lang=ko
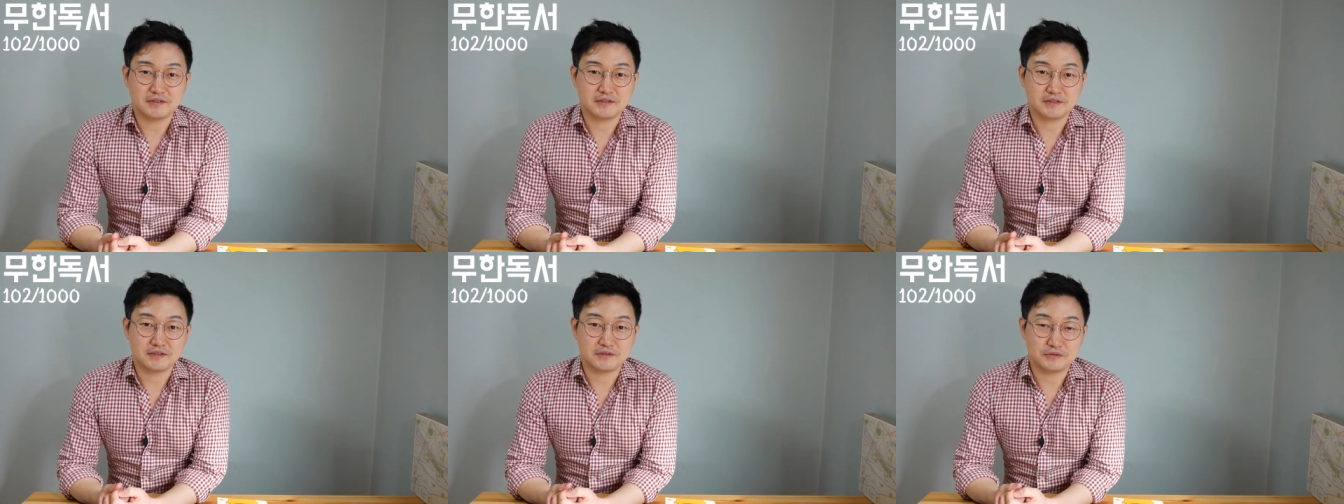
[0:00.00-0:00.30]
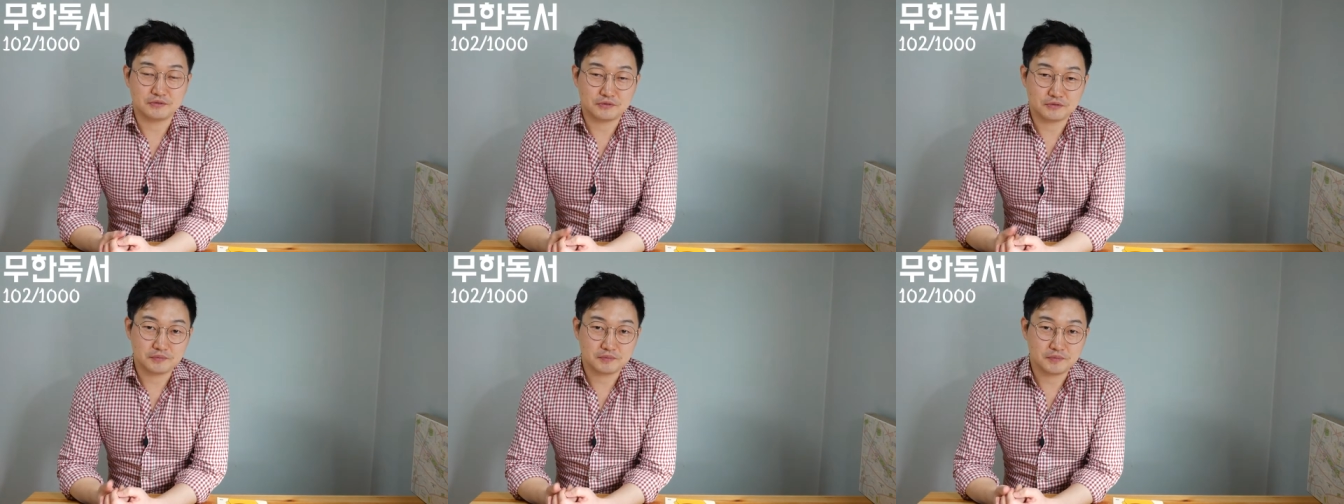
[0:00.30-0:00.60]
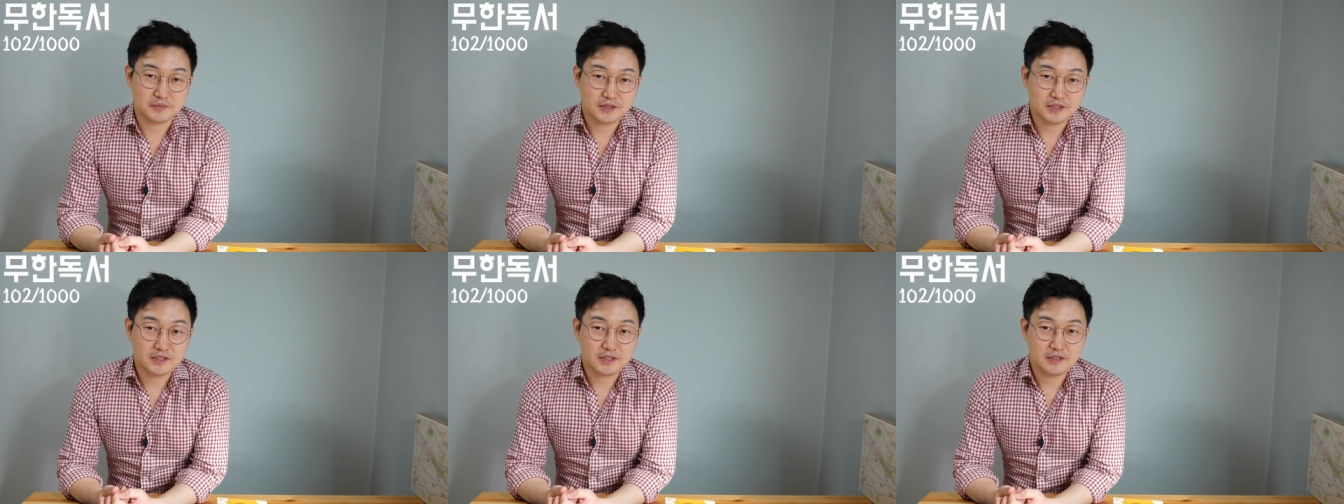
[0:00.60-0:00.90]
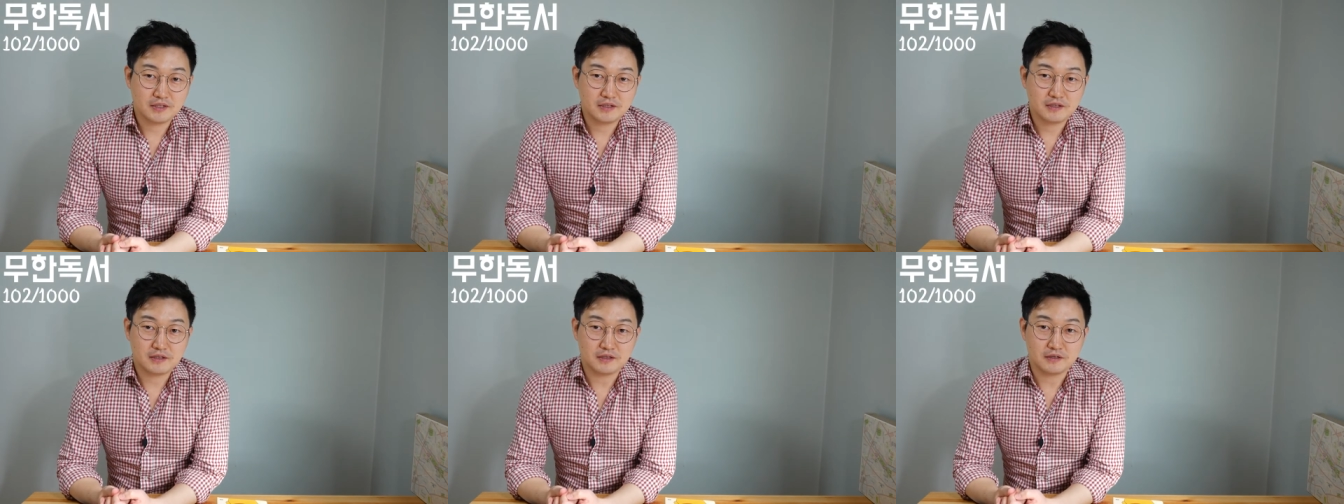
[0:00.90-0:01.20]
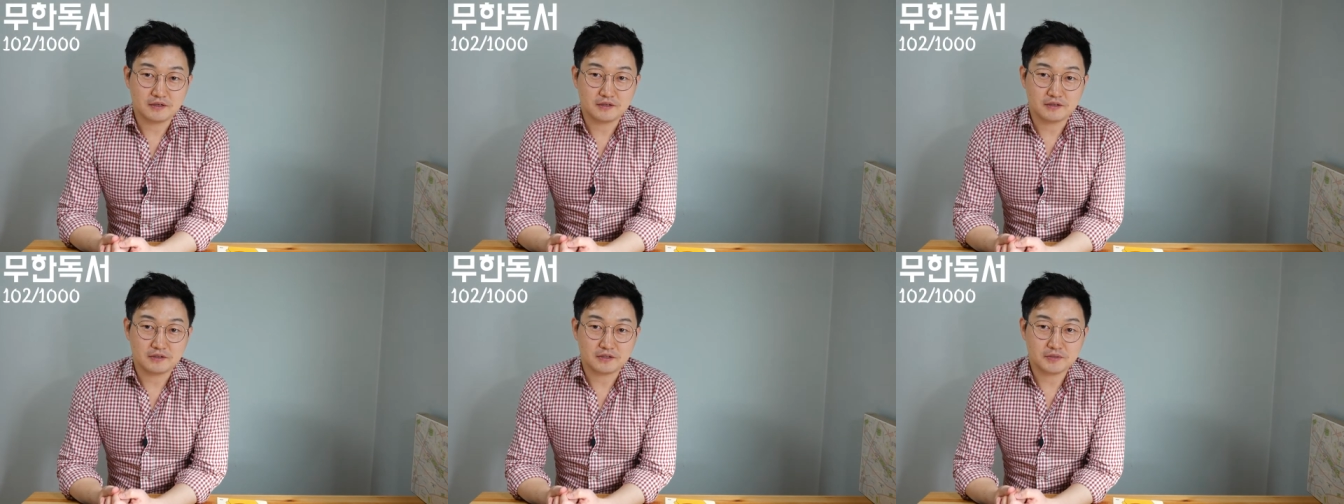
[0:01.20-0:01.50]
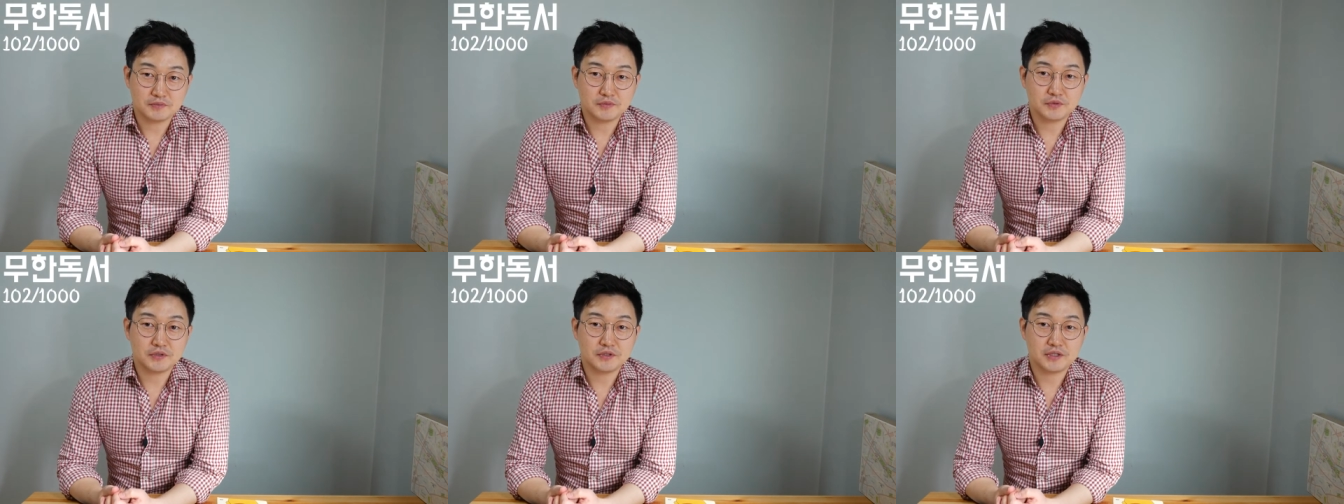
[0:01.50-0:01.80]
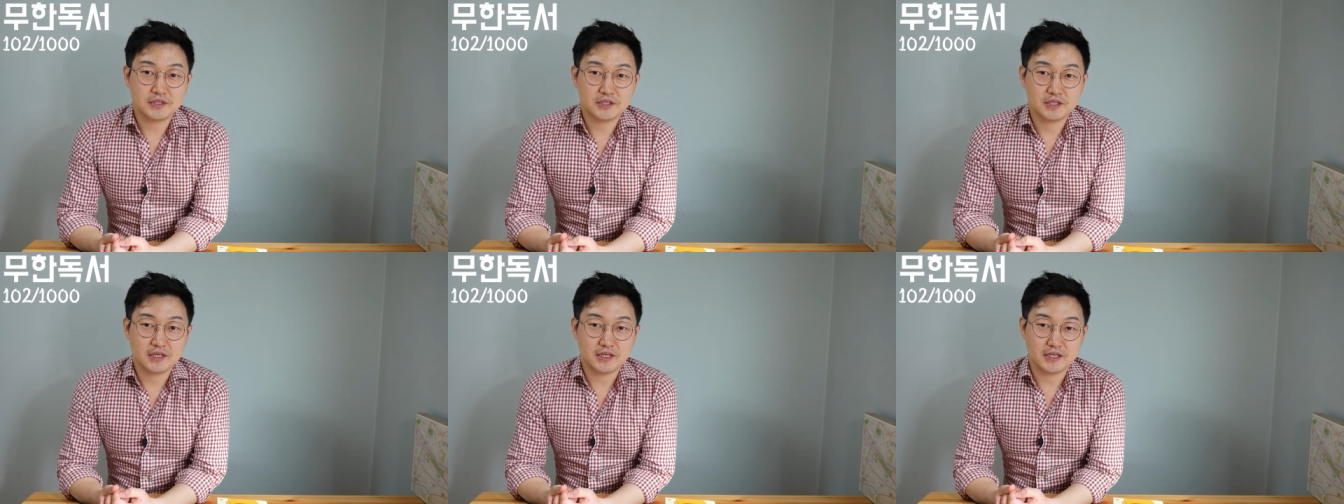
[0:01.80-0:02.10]
그래도 좀, 어, 심도
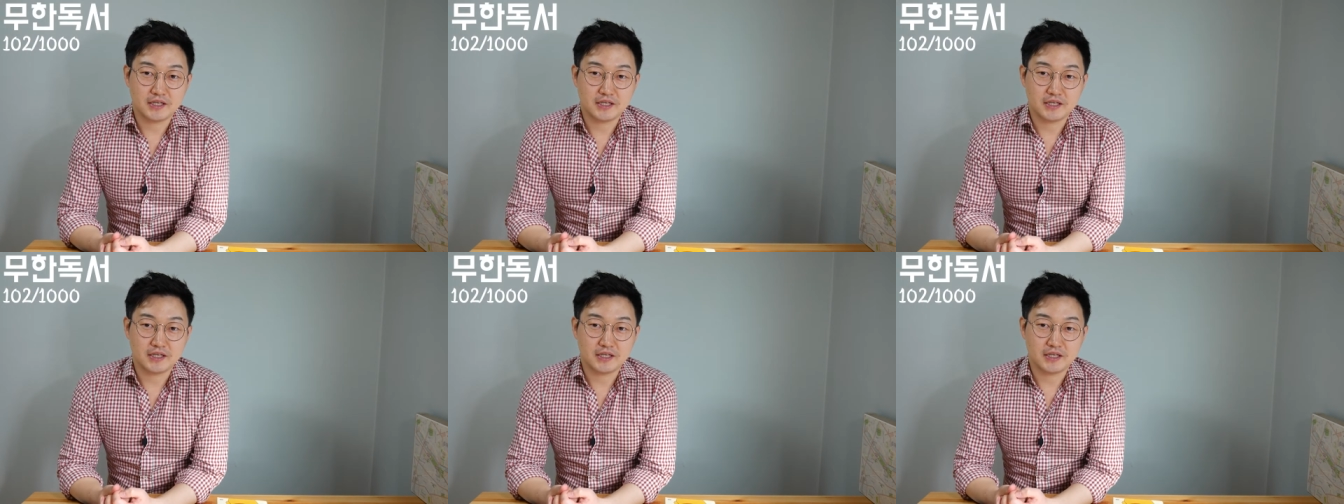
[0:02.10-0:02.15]
있게